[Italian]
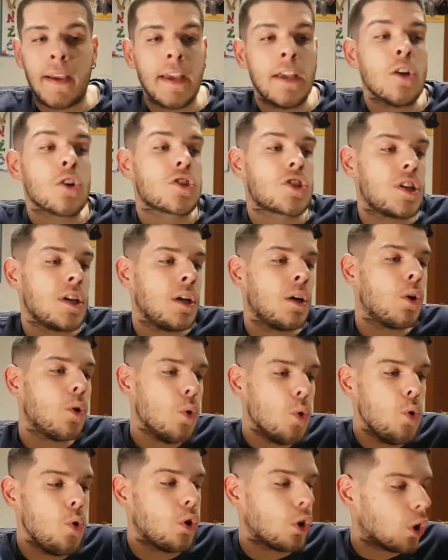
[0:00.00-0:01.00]
perché io Sing
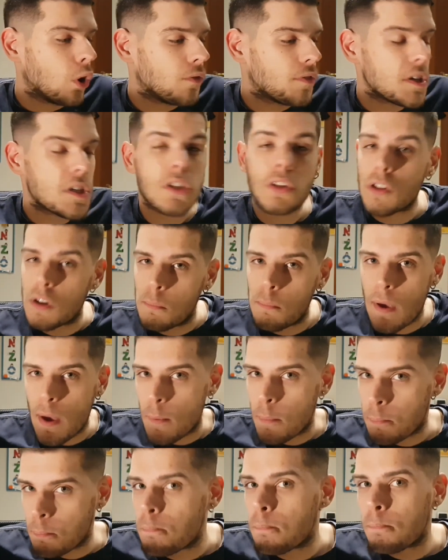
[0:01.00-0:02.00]
1 l'ho visto e mi
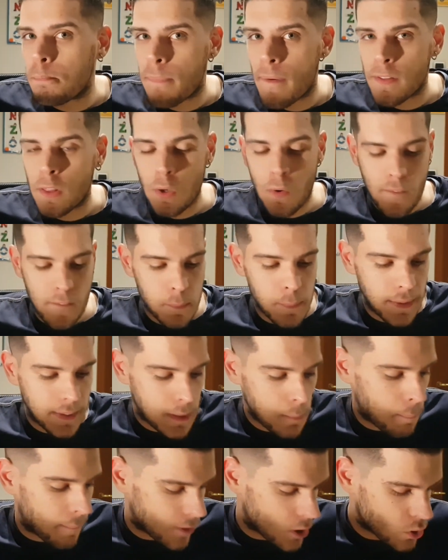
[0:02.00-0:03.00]
ha
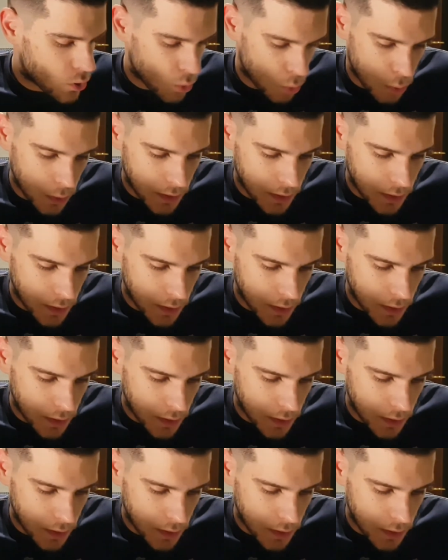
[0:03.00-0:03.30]
particolarmente preso,